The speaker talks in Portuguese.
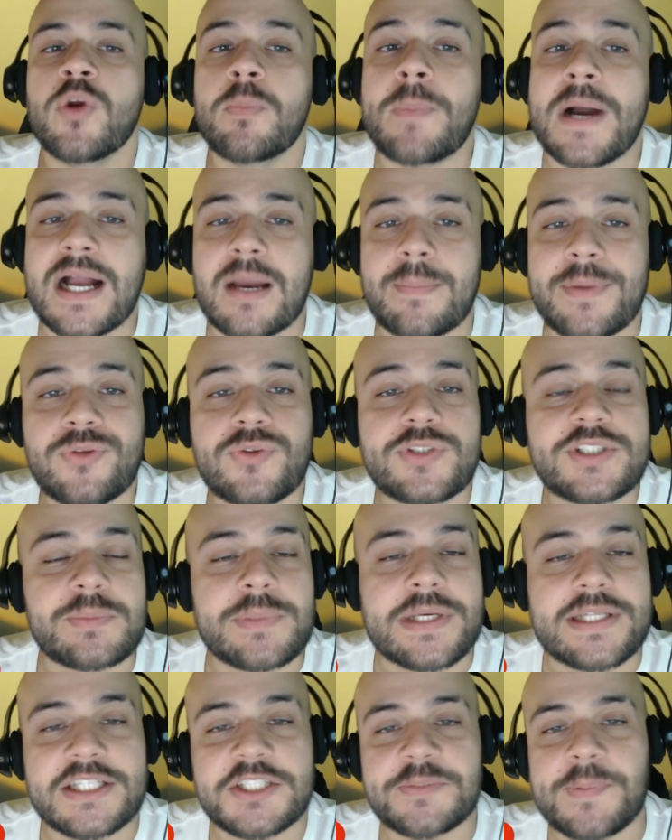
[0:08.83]
Pagamento de
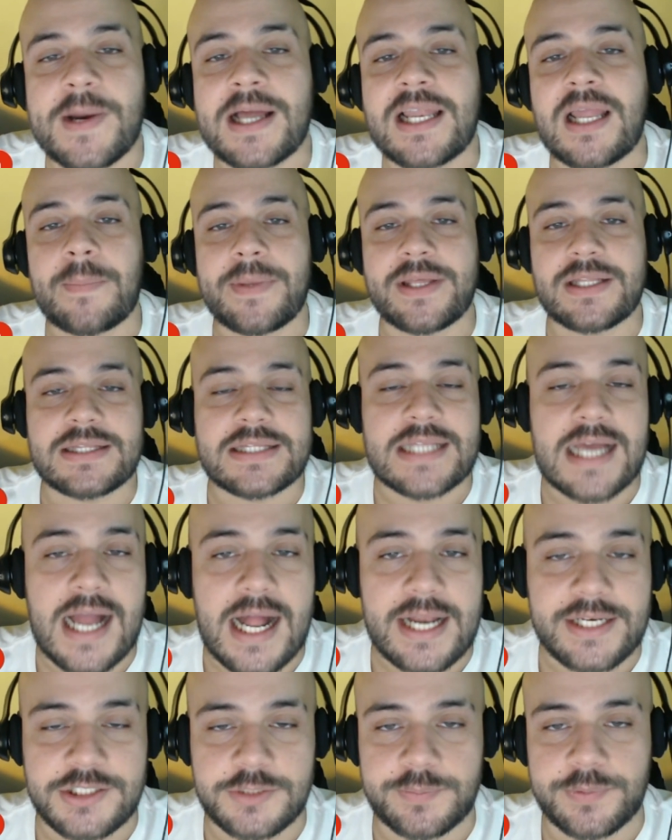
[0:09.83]
emendas
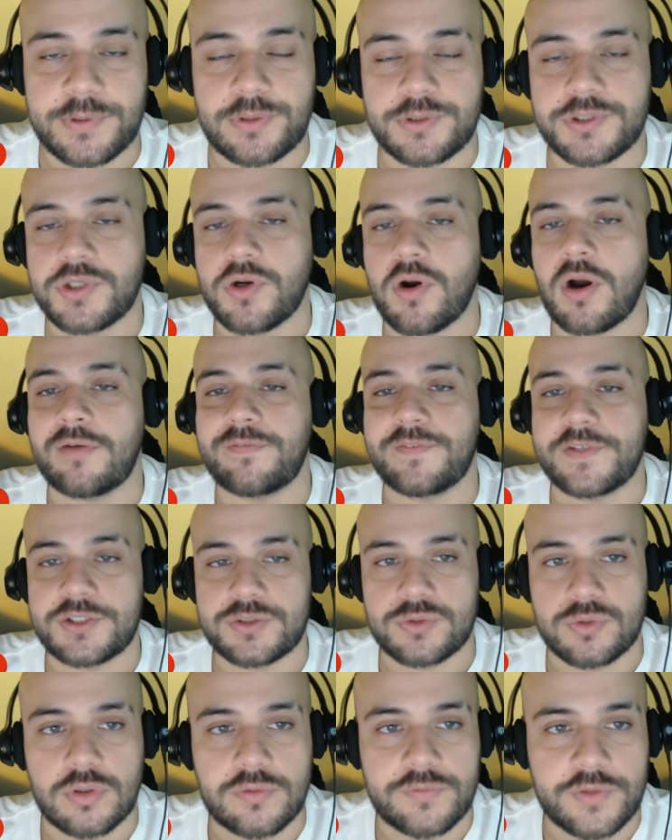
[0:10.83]
parlamentares pelos
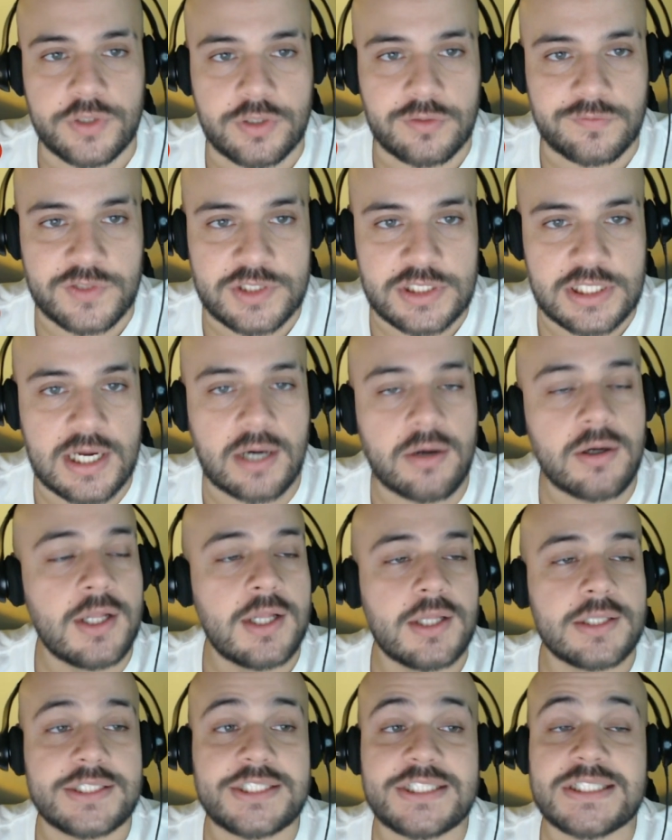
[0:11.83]
cofres do governo federal
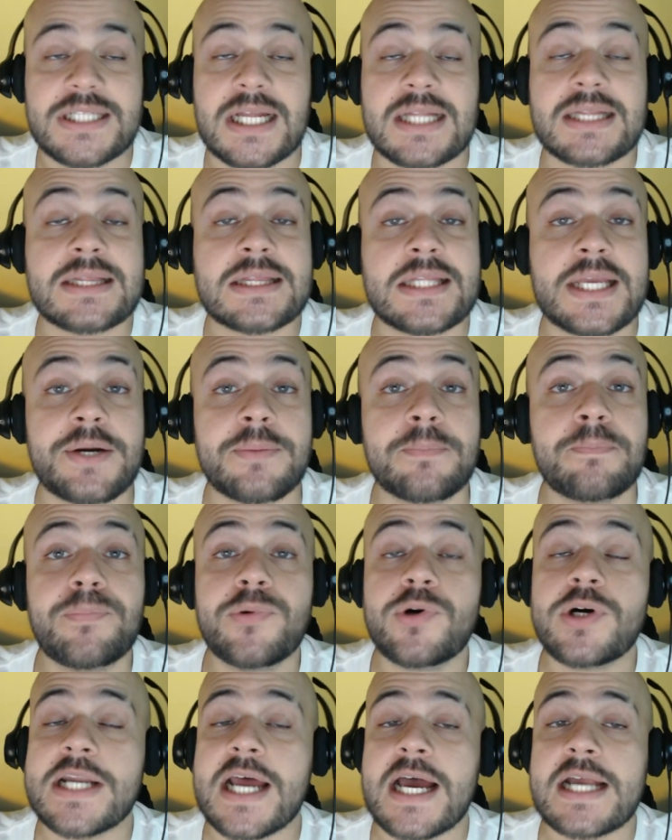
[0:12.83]
está
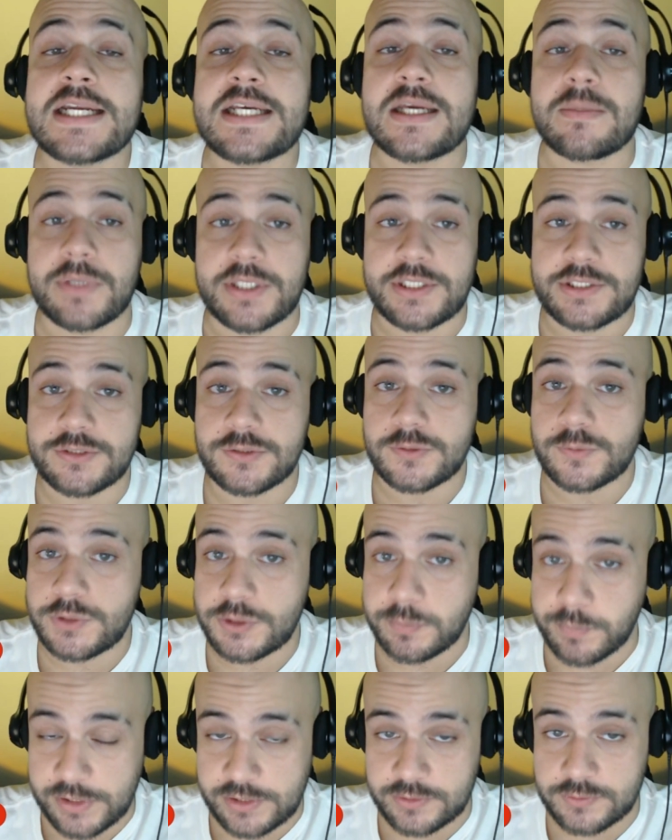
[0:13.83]
temporariamente
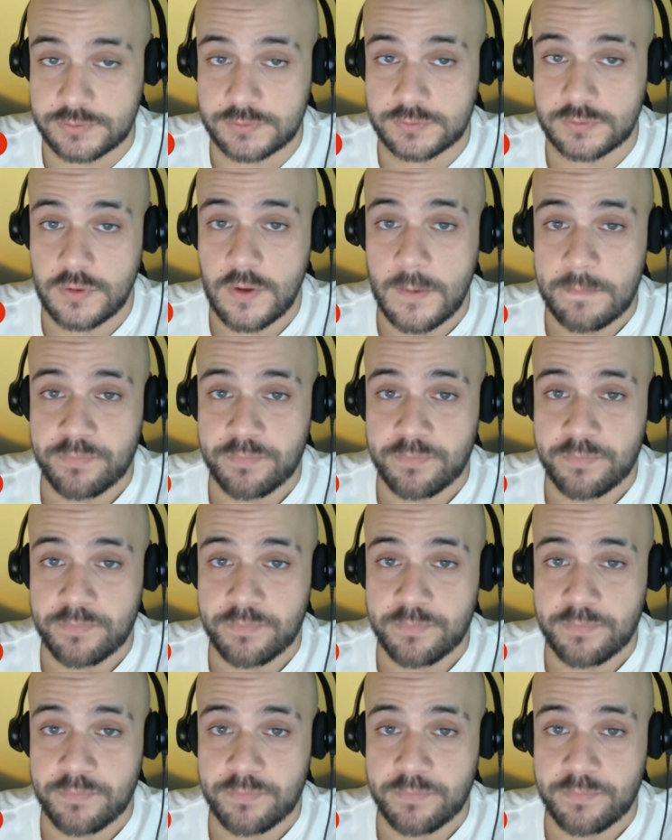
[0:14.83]
suspenso.